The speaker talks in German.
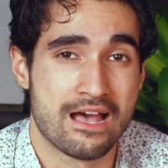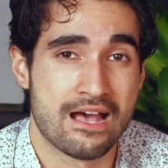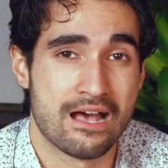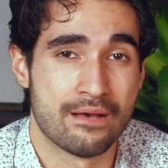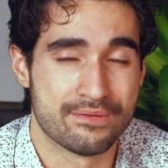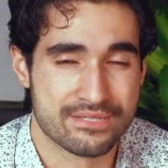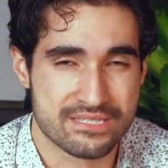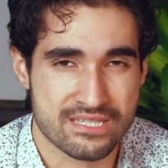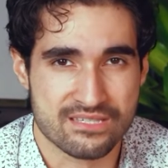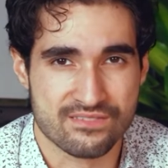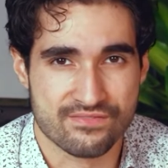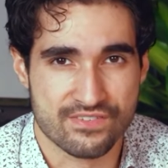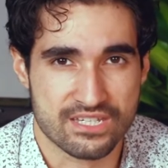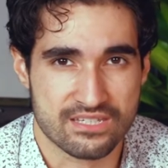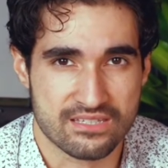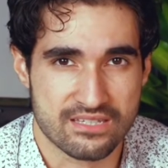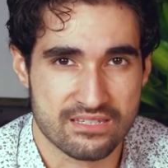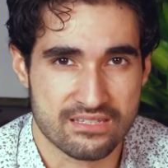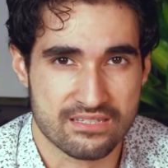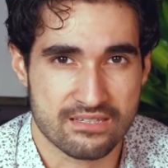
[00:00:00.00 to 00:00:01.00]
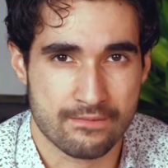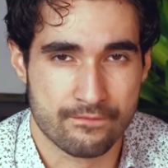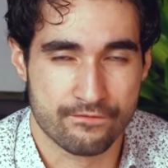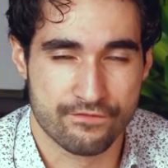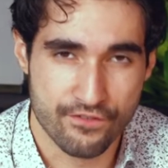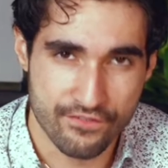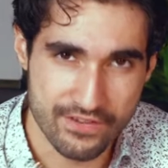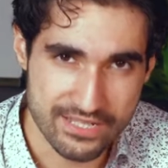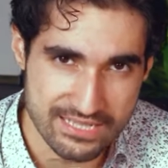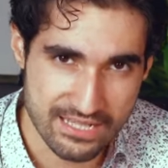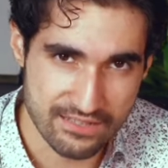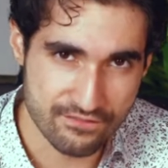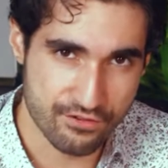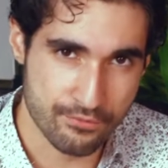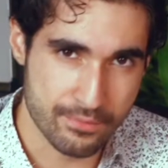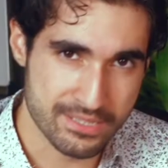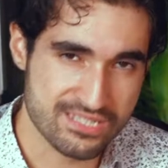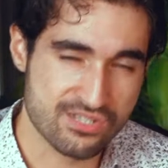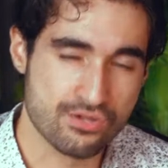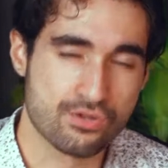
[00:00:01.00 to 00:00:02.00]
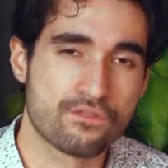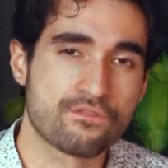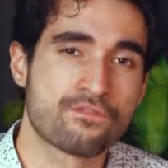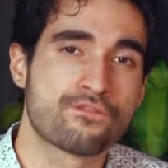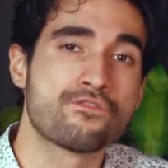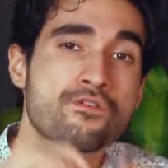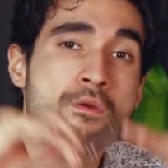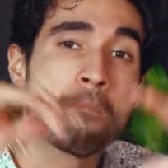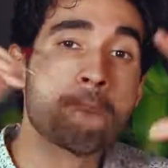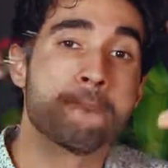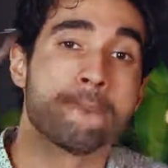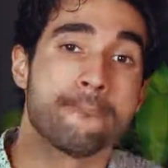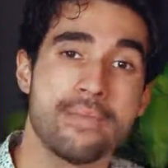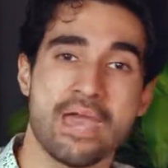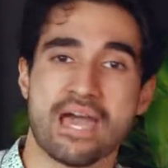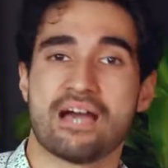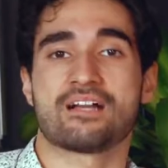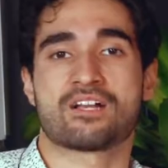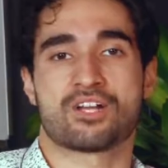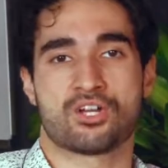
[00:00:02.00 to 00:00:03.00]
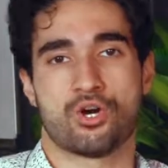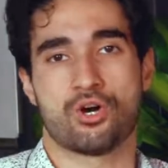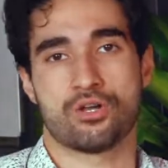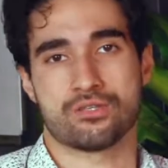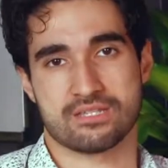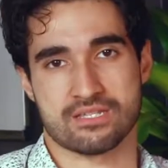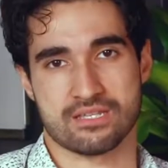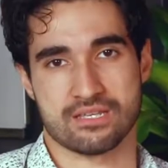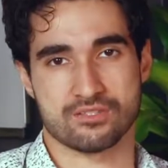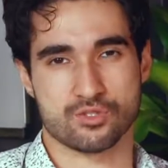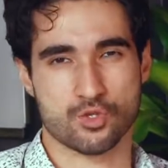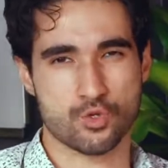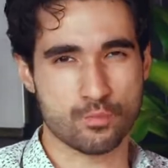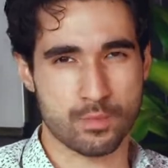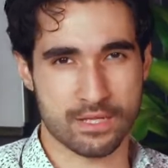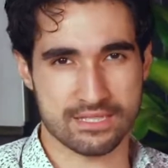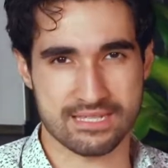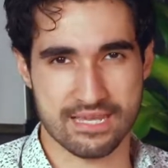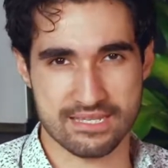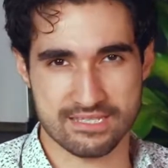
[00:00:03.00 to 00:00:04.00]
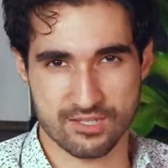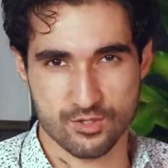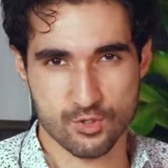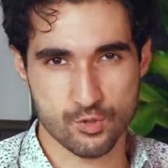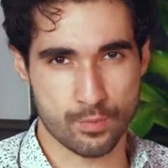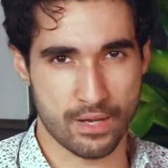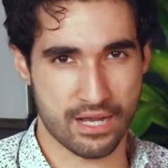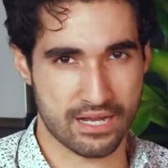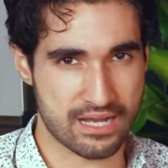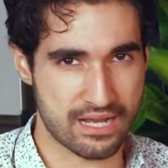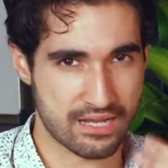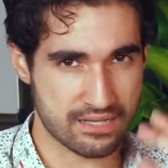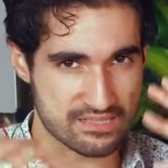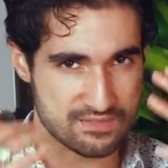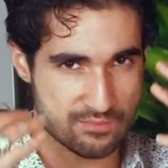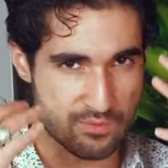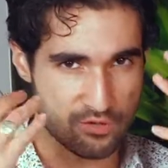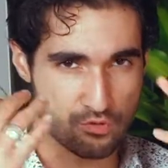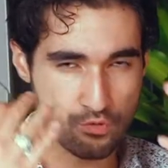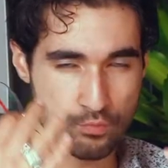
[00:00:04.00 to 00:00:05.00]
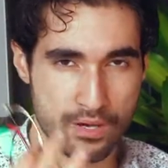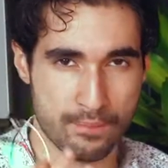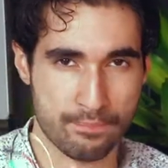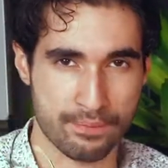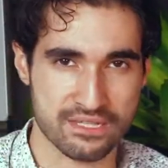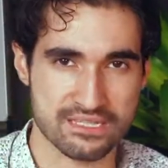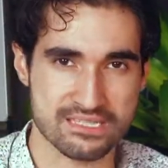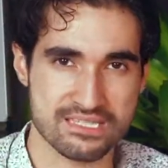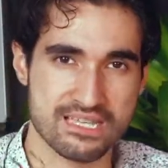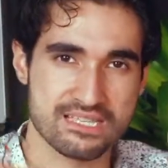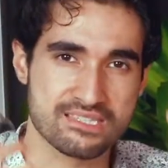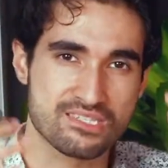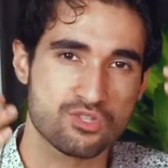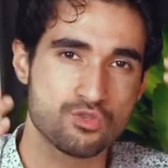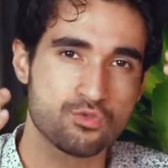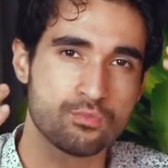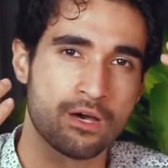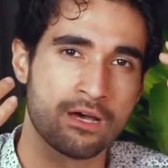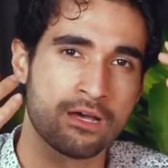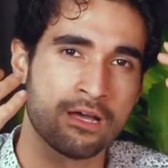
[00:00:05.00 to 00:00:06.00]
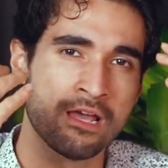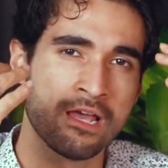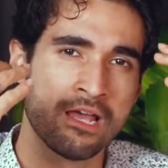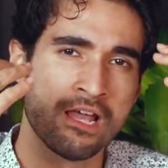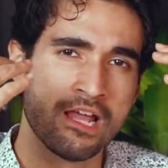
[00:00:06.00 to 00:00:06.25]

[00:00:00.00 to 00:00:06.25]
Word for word: Aber es ist wichtig. Für weitere Informationen, für mehr Content über Dating, über Charisma, über Präsenz, über